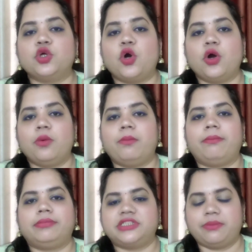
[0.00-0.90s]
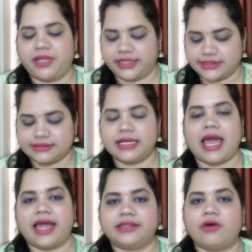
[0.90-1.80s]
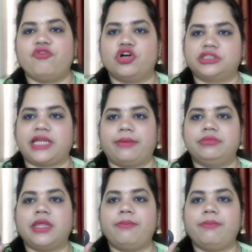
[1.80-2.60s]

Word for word: तो जब ये जिस दिन आया था फर्स्ट टाइम